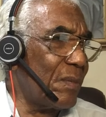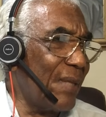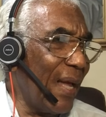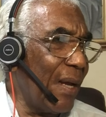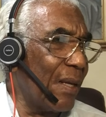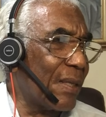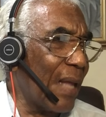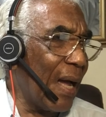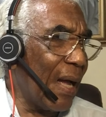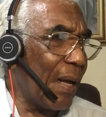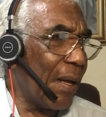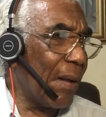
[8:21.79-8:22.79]

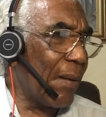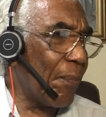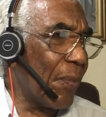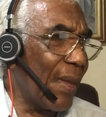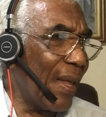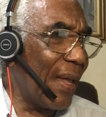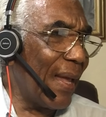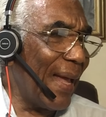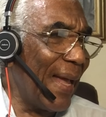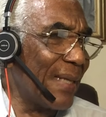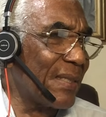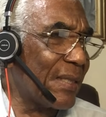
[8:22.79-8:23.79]
delta
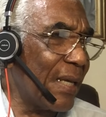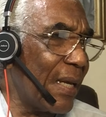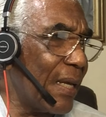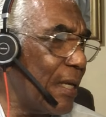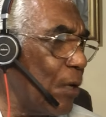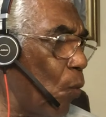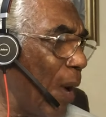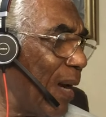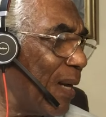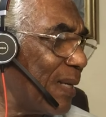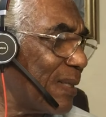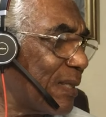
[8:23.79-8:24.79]
S
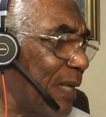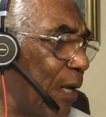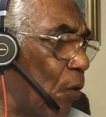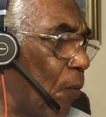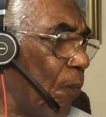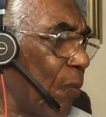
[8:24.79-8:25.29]
igual 0.